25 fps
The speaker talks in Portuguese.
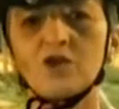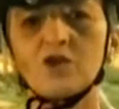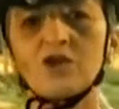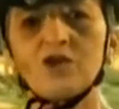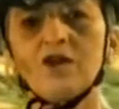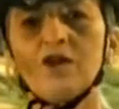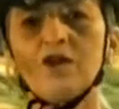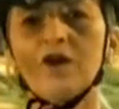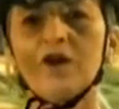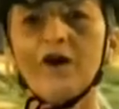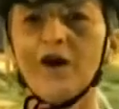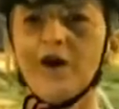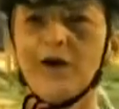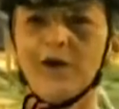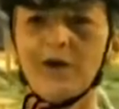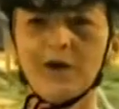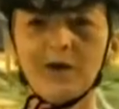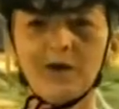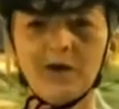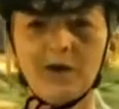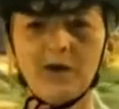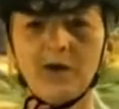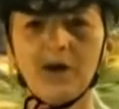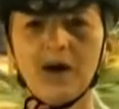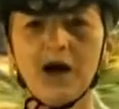ou, ou,
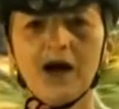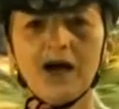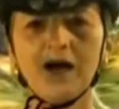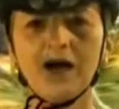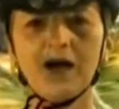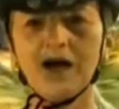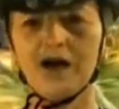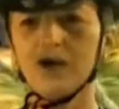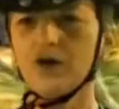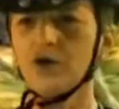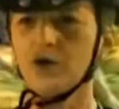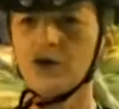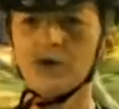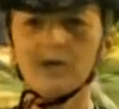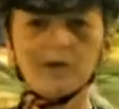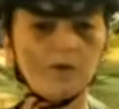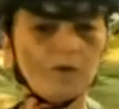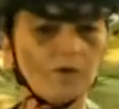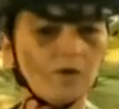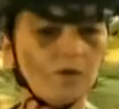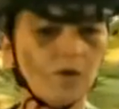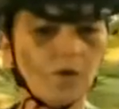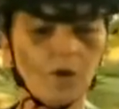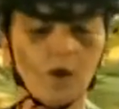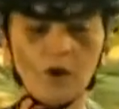ou,
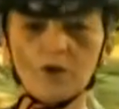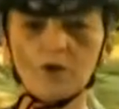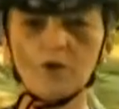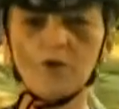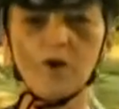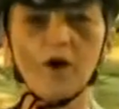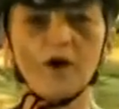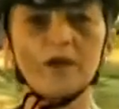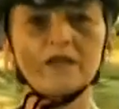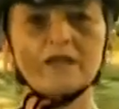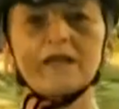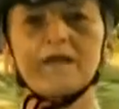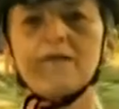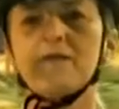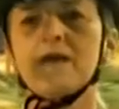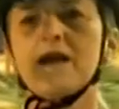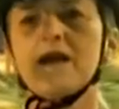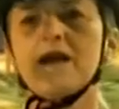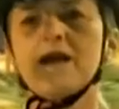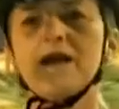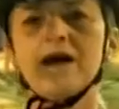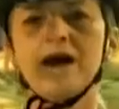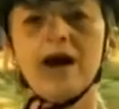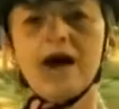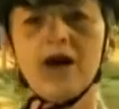ou, ou 8 horas da
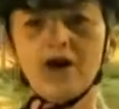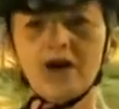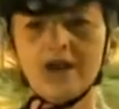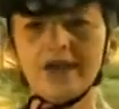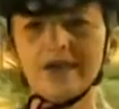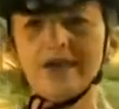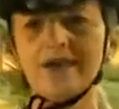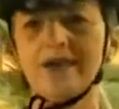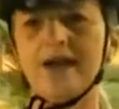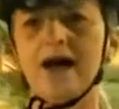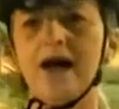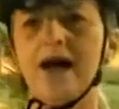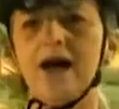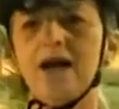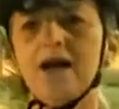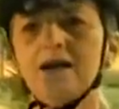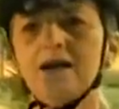manhã, a hora que dá.